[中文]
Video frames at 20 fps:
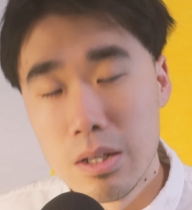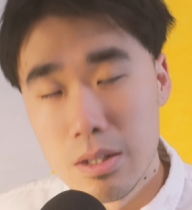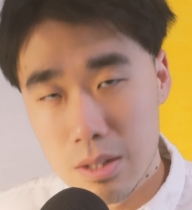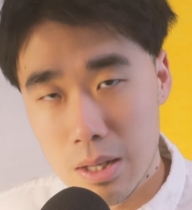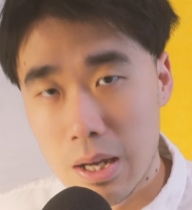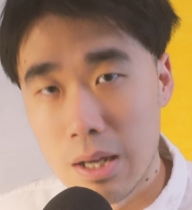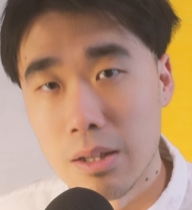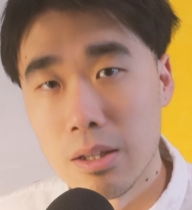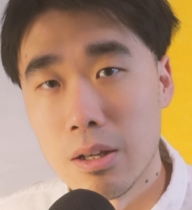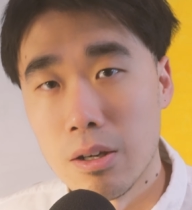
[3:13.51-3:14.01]

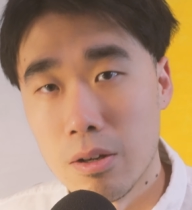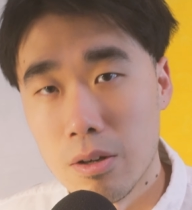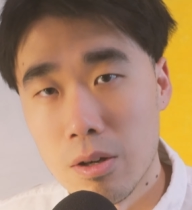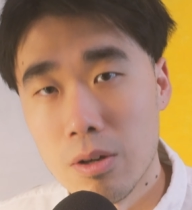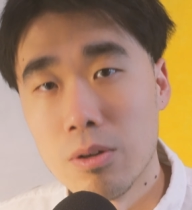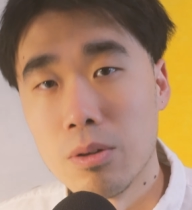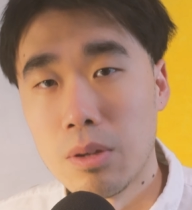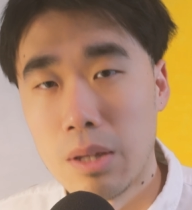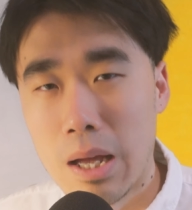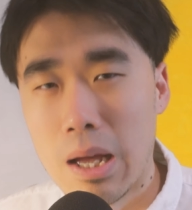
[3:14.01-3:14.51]
才能
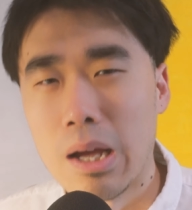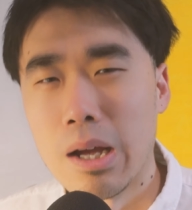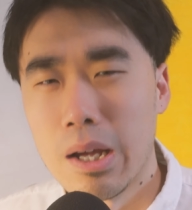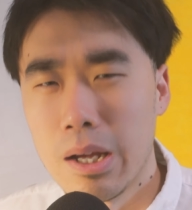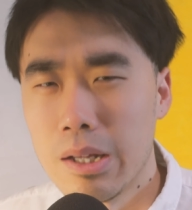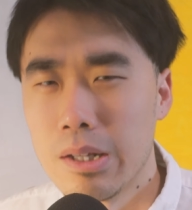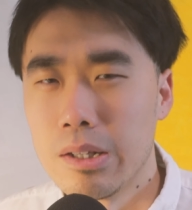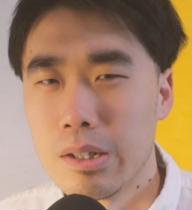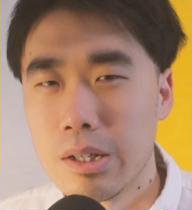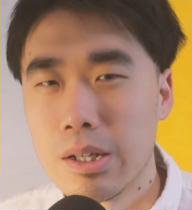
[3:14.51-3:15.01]
够大
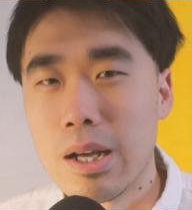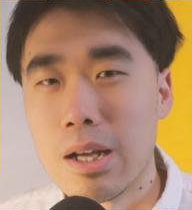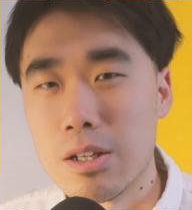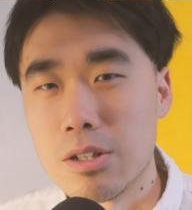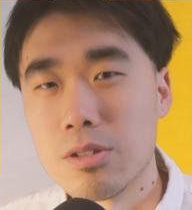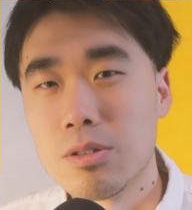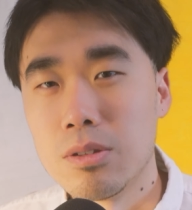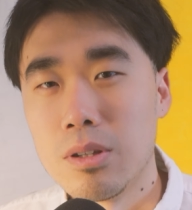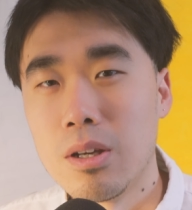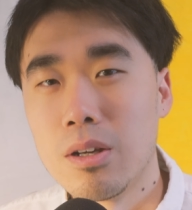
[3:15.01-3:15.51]
概能感
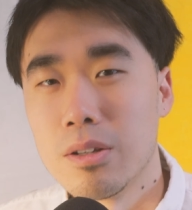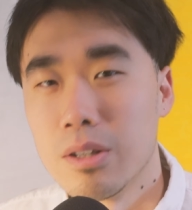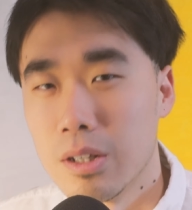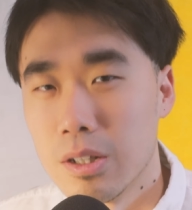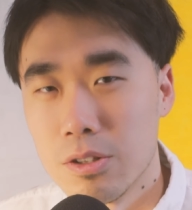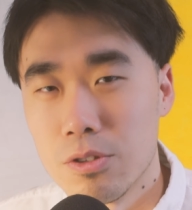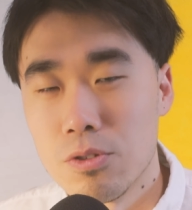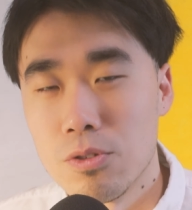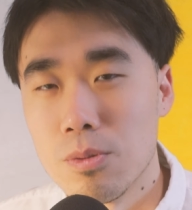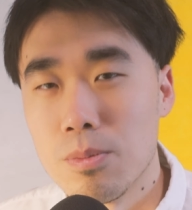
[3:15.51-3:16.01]
受到那
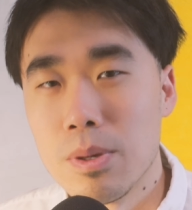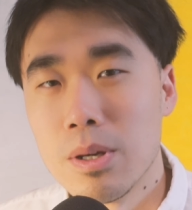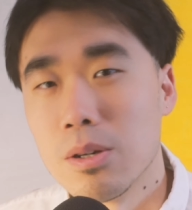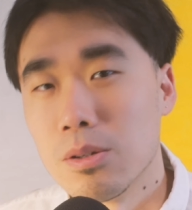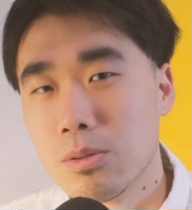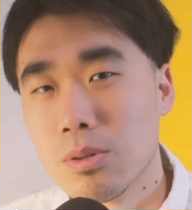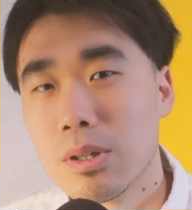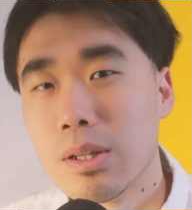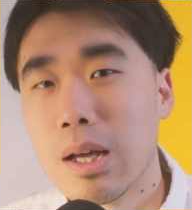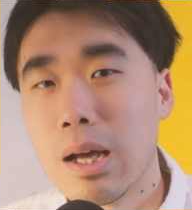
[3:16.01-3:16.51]
个区别有
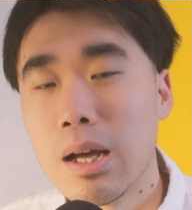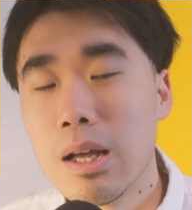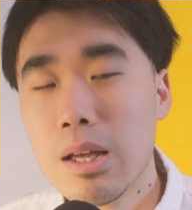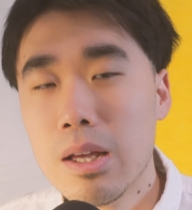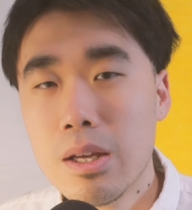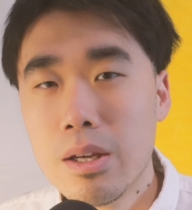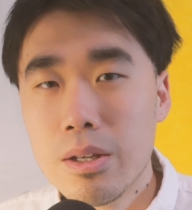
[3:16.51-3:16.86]
多大。